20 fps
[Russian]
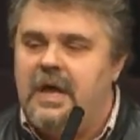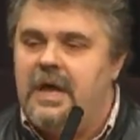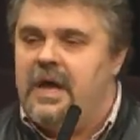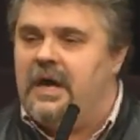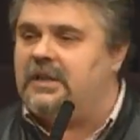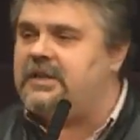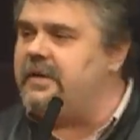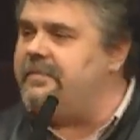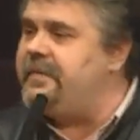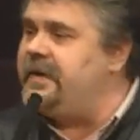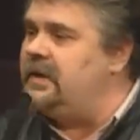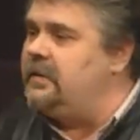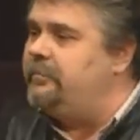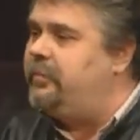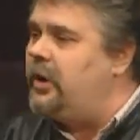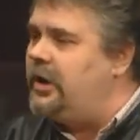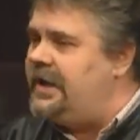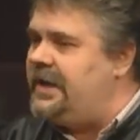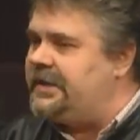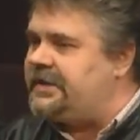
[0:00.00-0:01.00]
это был,
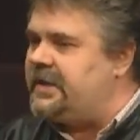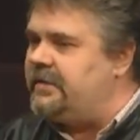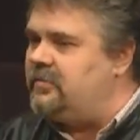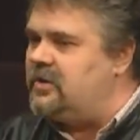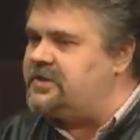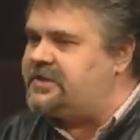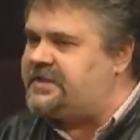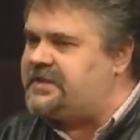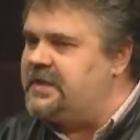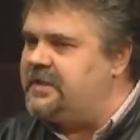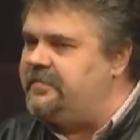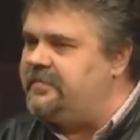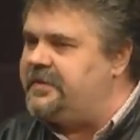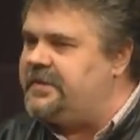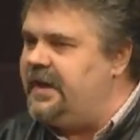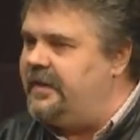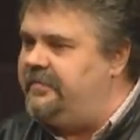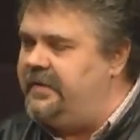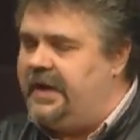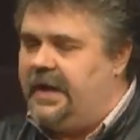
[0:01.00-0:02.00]
более того, сын
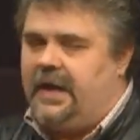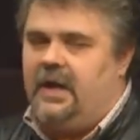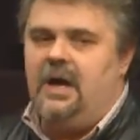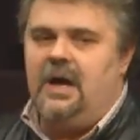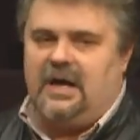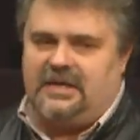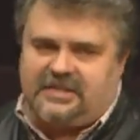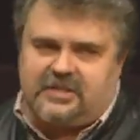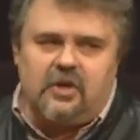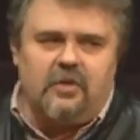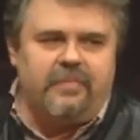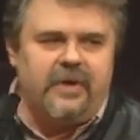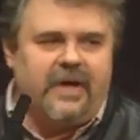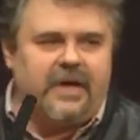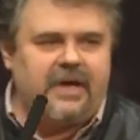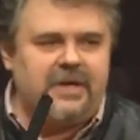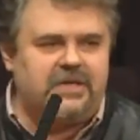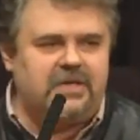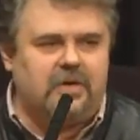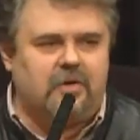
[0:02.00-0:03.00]
вдовы, особая
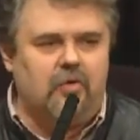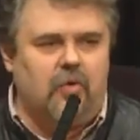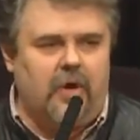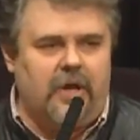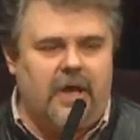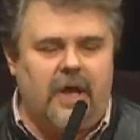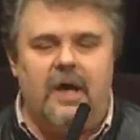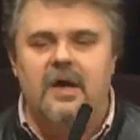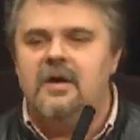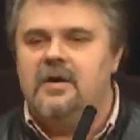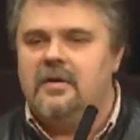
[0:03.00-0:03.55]
категория